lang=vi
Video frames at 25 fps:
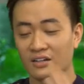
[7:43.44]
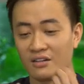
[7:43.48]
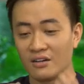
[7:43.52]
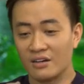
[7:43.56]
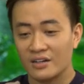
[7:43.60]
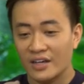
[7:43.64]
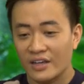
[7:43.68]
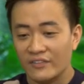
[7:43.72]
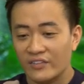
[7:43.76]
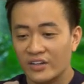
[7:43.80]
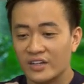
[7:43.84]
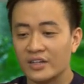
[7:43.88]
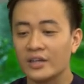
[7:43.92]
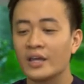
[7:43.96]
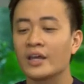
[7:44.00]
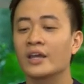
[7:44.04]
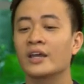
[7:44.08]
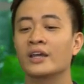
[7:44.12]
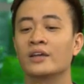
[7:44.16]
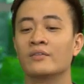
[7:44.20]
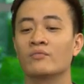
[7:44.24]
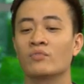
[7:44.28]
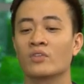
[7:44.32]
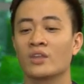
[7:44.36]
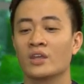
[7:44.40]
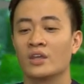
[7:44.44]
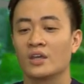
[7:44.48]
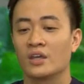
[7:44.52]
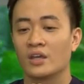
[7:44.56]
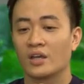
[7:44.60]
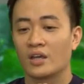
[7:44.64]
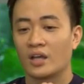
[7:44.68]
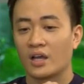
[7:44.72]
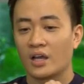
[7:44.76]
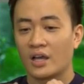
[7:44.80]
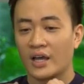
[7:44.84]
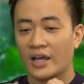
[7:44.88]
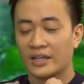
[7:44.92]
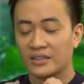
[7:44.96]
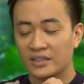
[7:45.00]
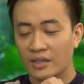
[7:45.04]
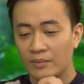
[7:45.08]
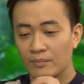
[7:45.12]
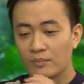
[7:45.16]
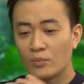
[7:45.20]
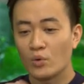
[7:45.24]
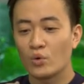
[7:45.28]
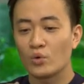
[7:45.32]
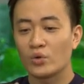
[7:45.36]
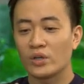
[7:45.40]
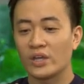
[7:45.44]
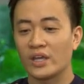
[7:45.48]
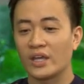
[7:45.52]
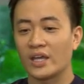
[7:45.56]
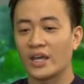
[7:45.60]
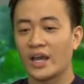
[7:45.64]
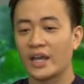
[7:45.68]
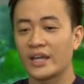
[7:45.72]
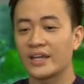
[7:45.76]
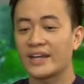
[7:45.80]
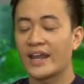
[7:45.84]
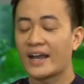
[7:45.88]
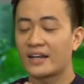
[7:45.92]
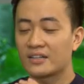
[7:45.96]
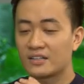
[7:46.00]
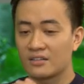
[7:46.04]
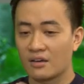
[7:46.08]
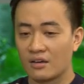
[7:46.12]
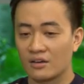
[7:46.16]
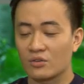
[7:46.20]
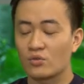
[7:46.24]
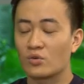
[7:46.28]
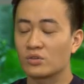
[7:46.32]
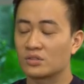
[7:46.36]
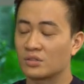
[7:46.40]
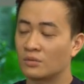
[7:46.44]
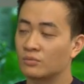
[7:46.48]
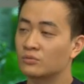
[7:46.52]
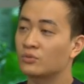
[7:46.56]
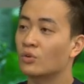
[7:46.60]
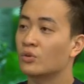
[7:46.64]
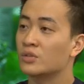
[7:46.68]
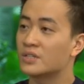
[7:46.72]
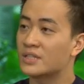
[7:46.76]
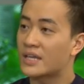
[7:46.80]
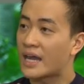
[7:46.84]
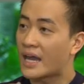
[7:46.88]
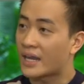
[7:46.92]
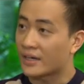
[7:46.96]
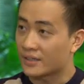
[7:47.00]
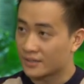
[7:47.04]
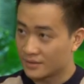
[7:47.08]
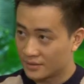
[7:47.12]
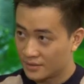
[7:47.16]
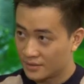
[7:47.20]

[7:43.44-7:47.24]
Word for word: ngược lại vấn đề à, anh tâm bùi anh đang chọn cuộc sống tối giản